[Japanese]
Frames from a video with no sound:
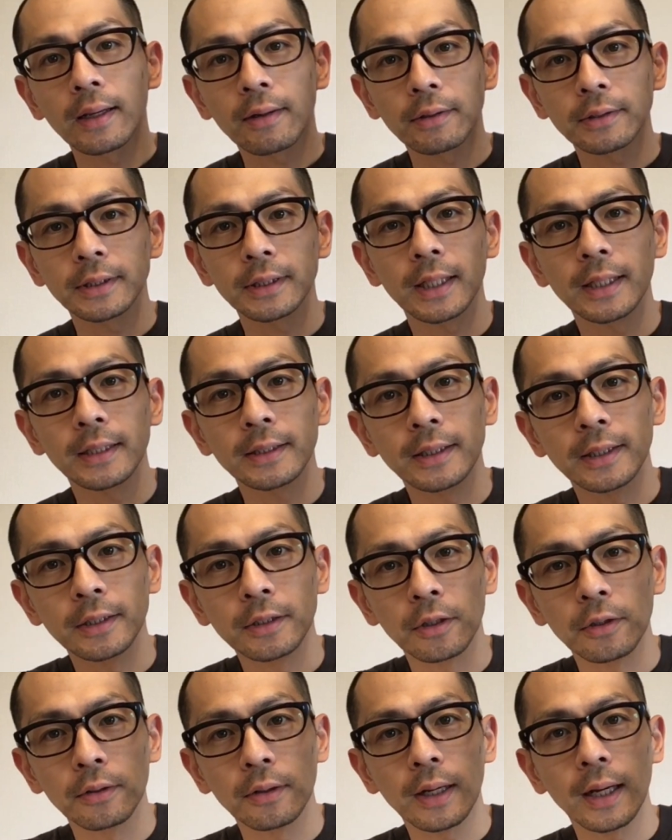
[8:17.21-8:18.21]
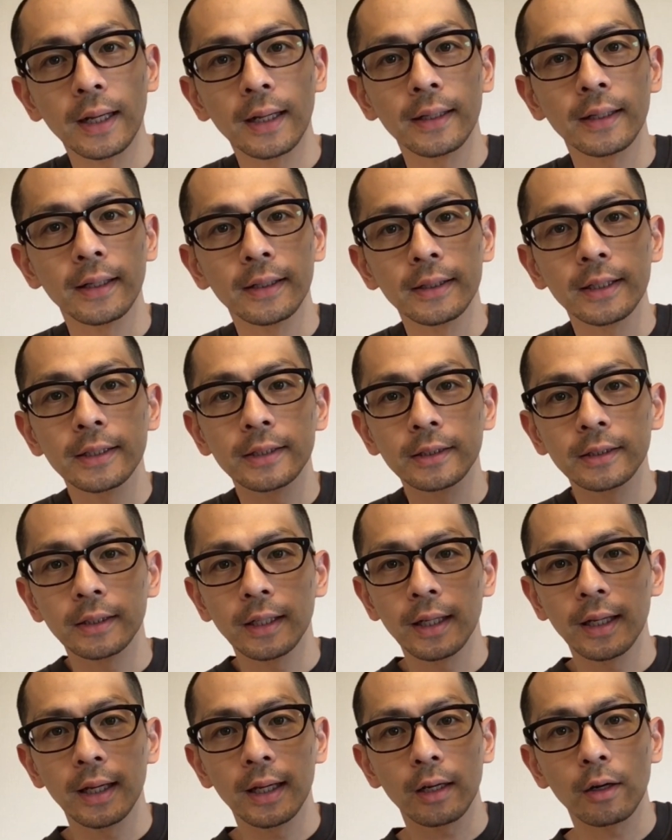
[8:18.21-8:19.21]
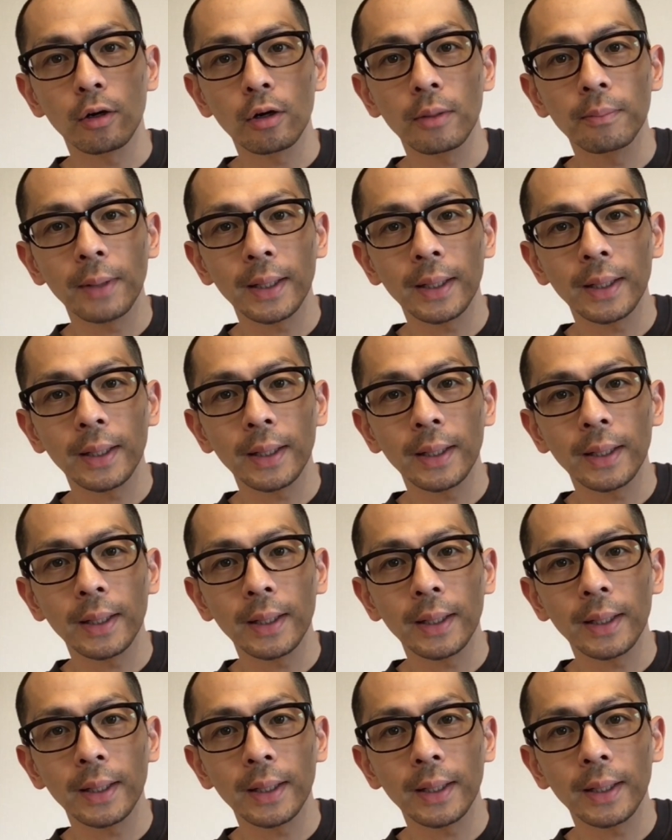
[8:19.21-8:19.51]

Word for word: こちらですね、人の体です。ここ